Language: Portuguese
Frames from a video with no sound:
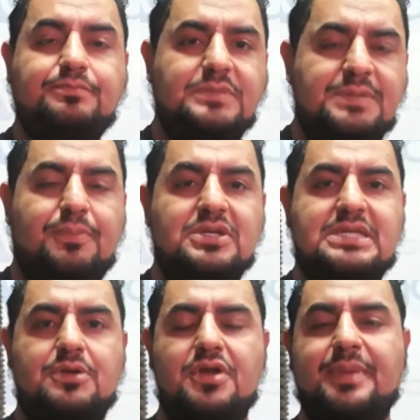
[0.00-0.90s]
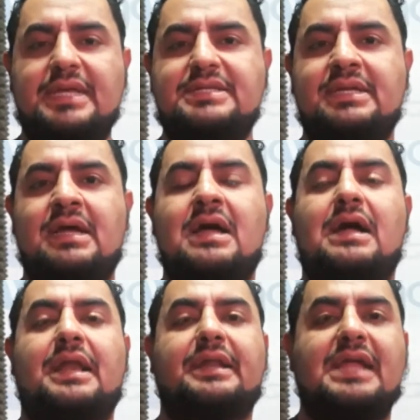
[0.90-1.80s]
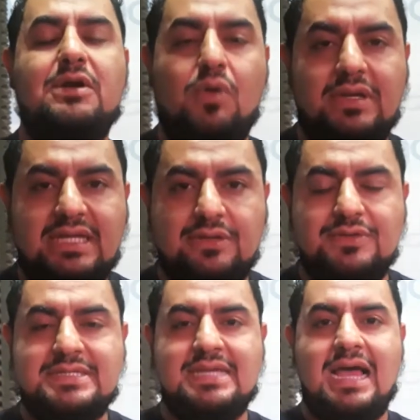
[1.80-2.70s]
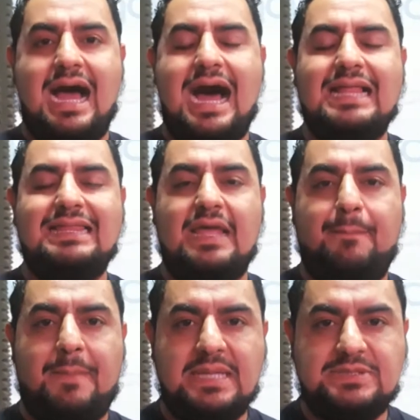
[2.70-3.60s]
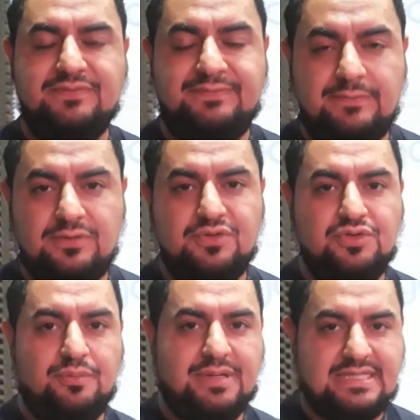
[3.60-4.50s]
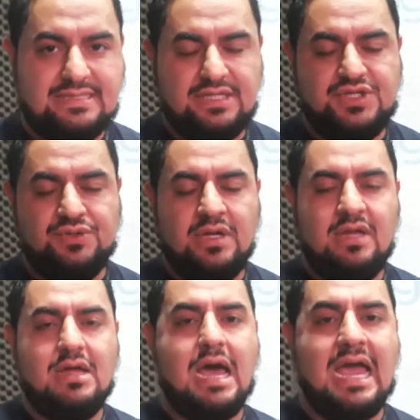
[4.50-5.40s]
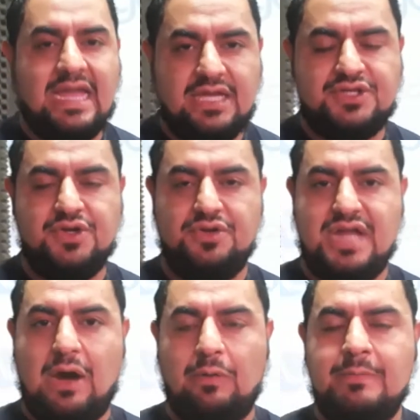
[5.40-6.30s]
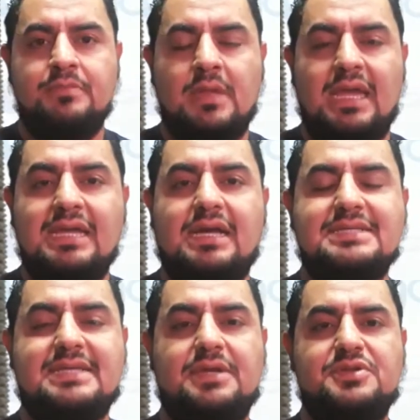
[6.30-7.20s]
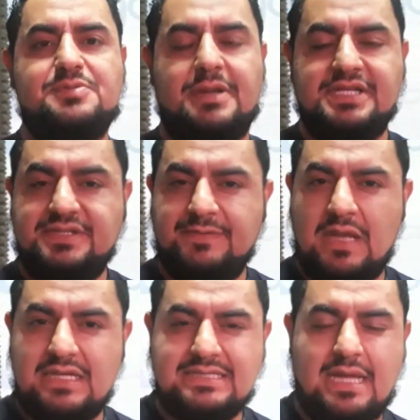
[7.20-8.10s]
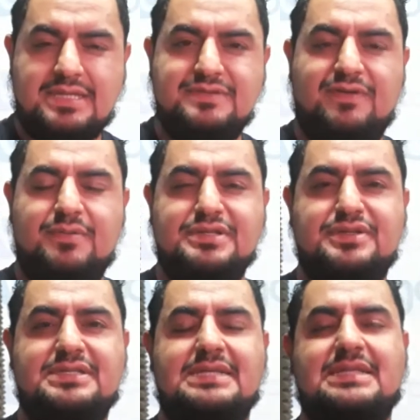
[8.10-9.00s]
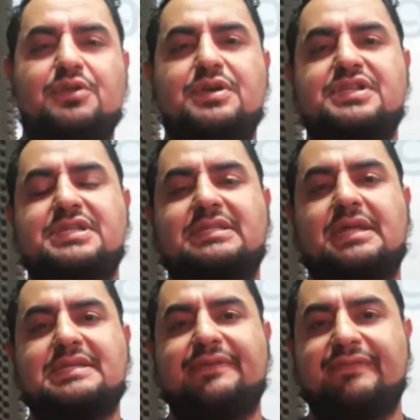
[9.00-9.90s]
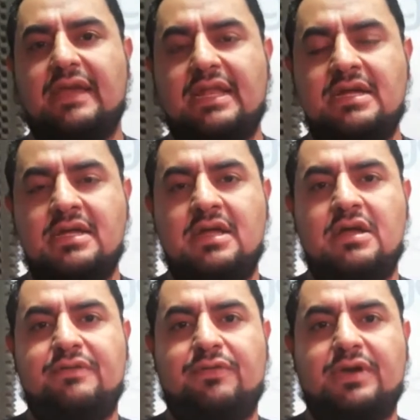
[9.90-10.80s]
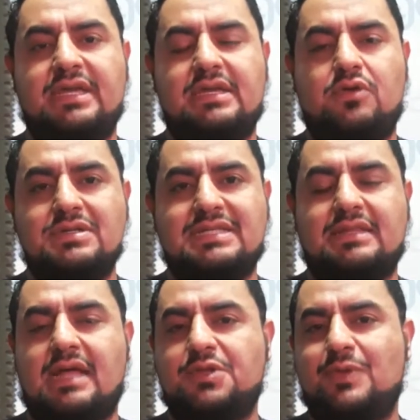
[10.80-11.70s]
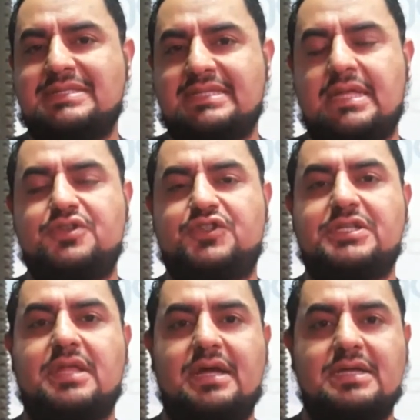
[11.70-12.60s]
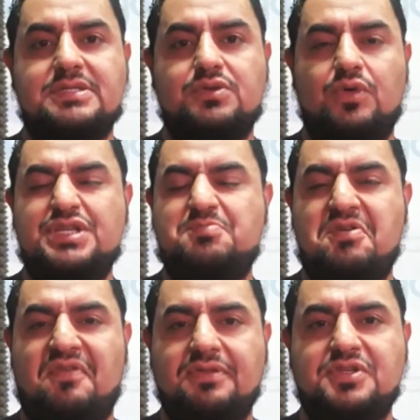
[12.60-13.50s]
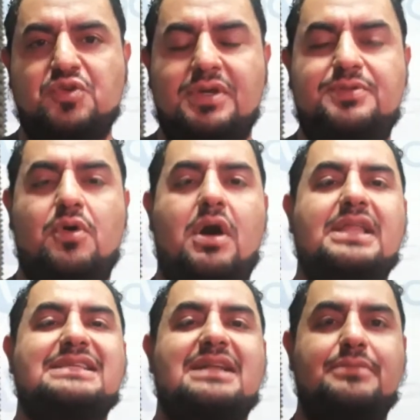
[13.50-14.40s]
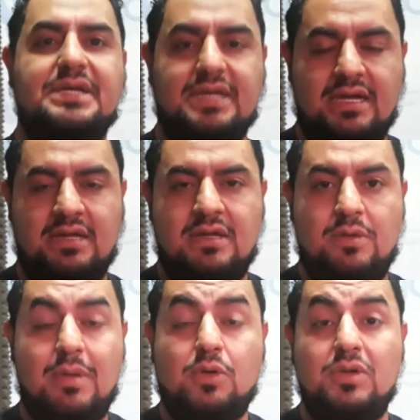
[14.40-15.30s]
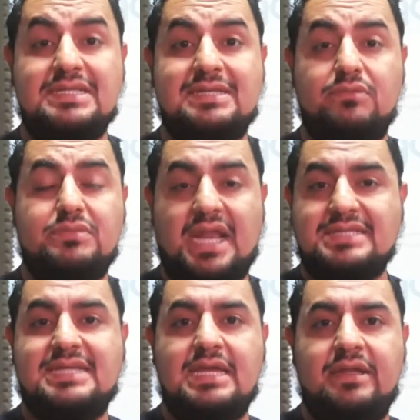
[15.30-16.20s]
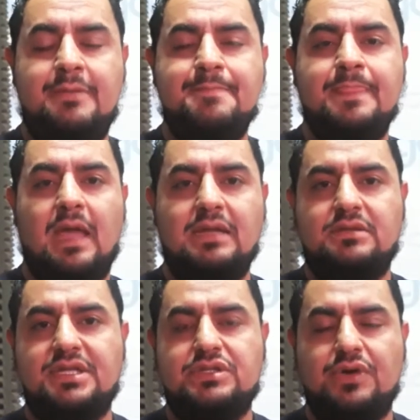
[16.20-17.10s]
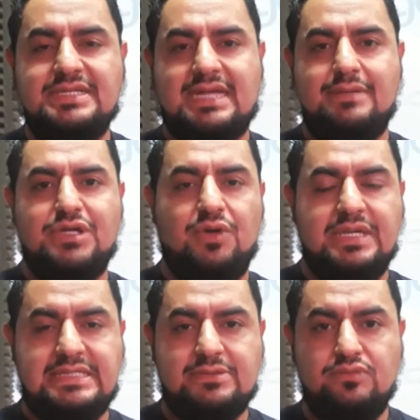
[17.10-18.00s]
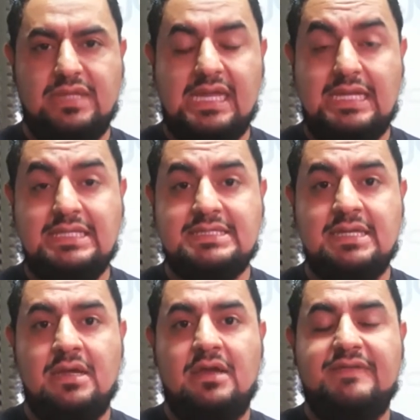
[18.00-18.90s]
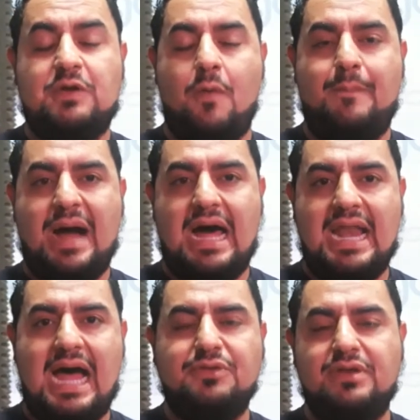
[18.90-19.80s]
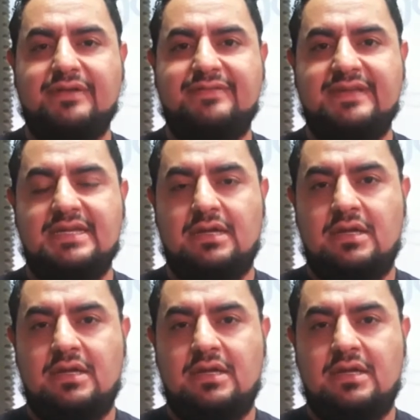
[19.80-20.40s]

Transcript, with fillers: e posteriormente recolhidos até Passo Fundo no presídio regional. Em Caseiros, para a gente finalizar as informações desta noite de terça-feira, foi constatado um acidente de trânsito hoje por volta de 8 horas da manhã. Uma colisão traseira entre dois caminhões. Um deles ficou parado na via,